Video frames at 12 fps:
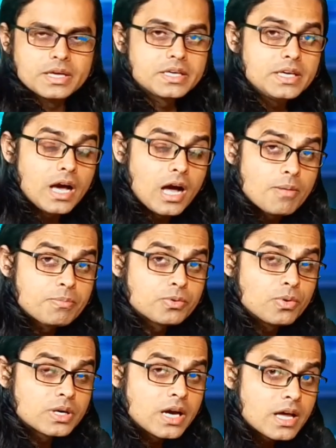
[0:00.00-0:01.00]
कि
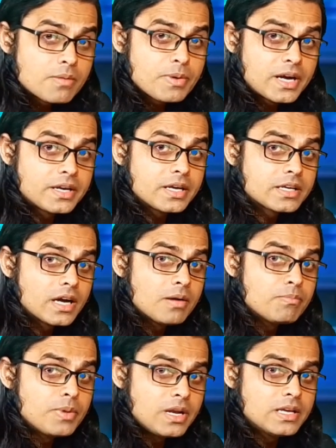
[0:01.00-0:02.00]
आपको घर बैठे काम
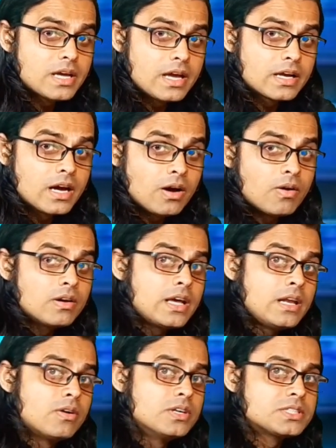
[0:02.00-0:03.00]
मिल जाएगा
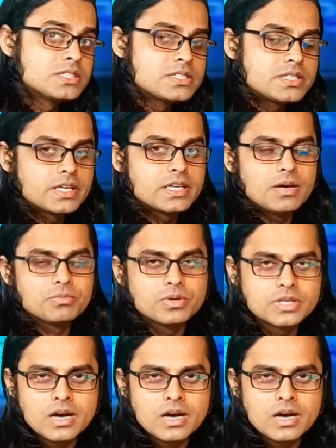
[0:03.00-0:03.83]
ऑनलाइन ऑडिशंस दे के आपको